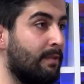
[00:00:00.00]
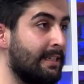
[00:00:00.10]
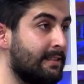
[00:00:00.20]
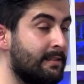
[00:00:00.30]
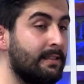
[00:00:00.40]

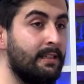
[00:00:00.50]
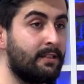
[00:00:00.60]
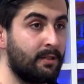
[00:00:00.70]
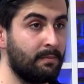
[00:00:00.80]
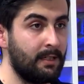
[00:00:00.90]
Üniversitesi
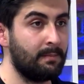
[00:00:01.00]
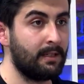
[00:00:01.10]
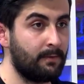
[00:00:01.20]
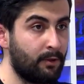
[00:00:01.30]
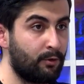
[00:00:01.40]
İletişim
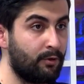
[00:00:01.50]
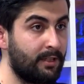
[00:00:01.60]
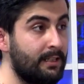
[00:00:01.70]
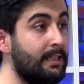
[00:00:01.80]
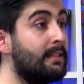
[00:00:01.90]
Bilimleri
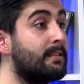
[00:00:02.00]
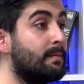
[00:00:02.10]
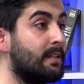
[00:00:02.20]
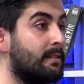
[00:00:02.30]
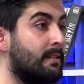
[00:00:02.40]
Fakültesi'nde
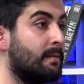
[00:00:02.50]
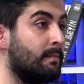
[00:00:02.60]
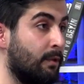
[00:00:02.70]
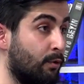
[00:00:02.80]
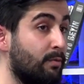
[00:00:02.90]
İletişim Tasarım
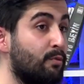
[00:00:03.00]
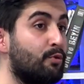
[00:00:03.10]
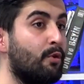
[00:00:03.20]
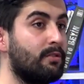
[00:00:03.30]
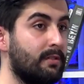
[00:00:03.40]
ve Yönetimi
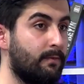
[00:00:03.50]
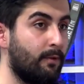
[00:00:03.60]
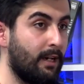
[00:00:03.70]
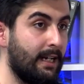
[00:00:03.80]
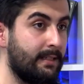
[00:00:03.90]
son sınıf
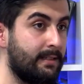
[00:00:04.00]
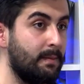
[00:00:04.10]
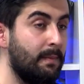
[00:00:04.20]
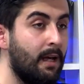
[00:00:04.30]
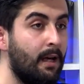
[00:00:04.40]

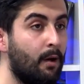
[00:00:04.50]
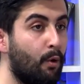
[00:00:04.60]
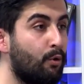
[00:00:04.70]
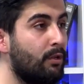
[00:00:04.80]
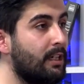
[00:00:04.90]
öğrencisiyim.
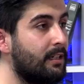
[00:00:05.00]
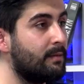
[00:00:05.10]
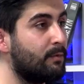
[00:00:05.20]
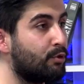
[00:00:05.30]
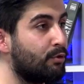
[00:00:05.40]
Okula
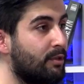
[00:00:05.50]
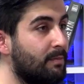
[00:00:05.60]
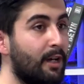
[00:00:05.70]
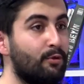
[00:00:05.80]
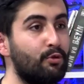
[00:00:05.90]
girdiğimde şunu
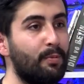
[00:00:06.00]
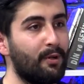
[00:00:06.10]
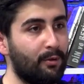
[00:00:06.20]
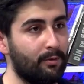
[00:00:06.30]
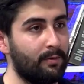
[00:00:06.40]
dedim ya
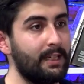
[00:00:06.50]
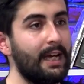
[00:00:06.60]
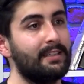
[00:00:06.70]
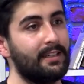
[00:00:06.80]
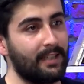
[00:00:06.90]
süper okul.
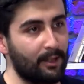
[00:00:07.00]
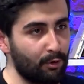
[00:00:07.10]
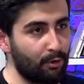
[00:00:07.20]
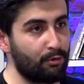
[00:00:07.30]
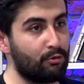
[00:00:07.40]

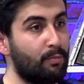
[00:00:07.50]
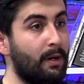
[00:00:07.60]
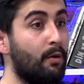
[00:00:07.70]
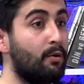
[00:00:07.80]
Gerçekten de okul süper.